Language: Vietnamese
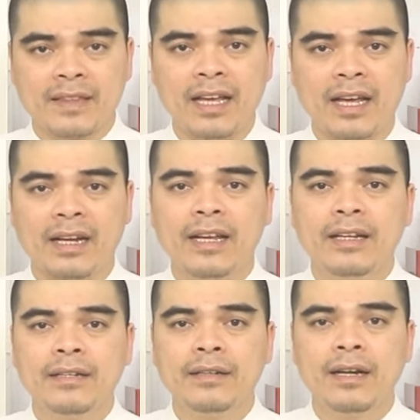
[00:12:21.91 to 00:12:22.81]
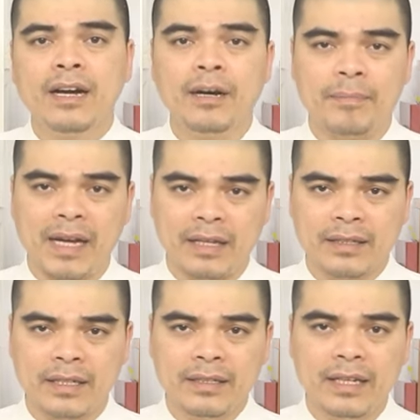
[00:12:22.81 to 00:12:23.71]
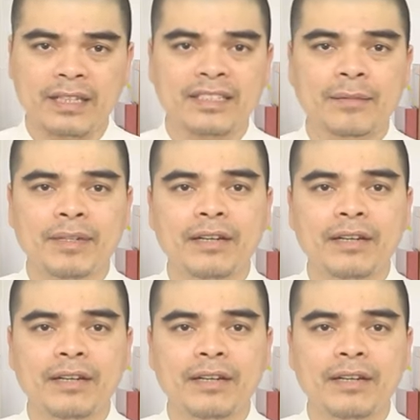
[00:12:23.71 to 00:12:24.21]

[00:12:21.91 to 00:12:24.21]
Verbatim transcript: để lên hợp tính là xem